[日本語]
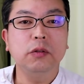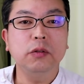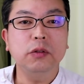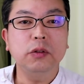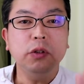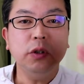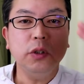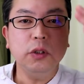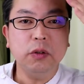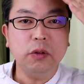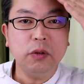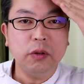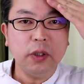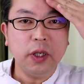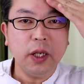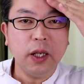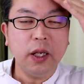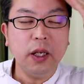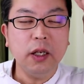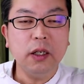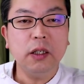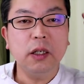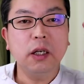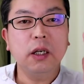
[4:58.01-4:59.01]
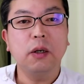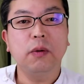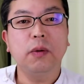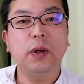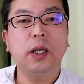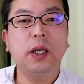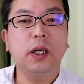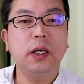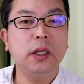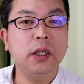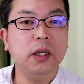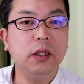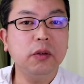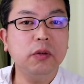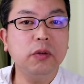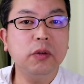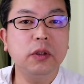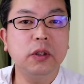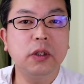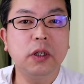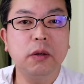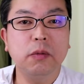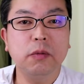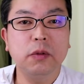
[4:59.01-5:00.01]
薄いので変化が分かりに
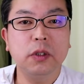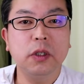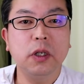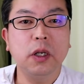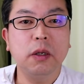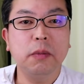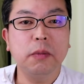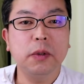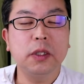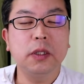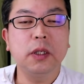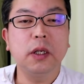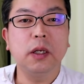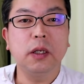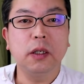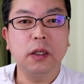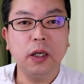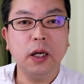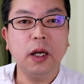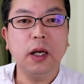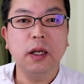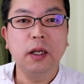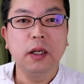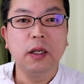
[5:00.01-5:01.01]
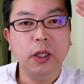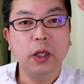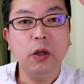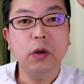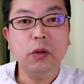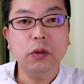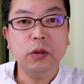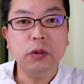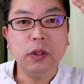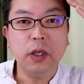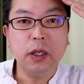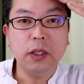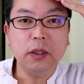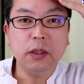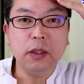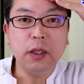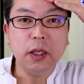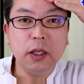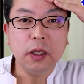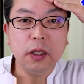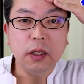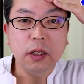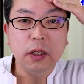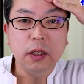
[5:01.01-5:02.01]
くいかもしれませんが、手を使っ
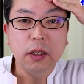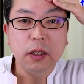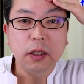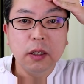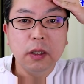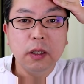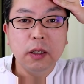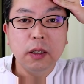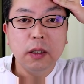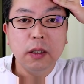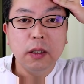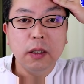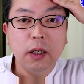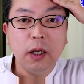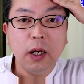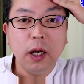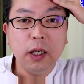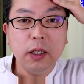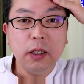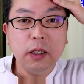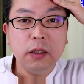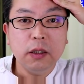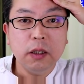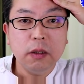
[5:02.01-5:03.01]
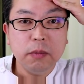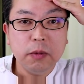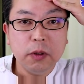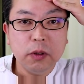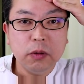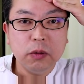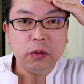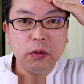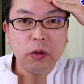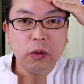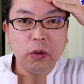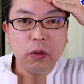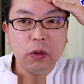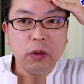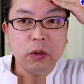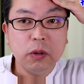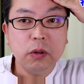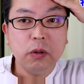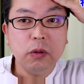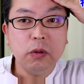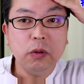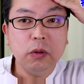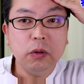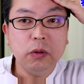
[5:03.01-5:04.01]
て上げてみると、
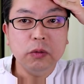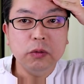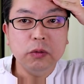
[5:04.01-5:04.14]
こ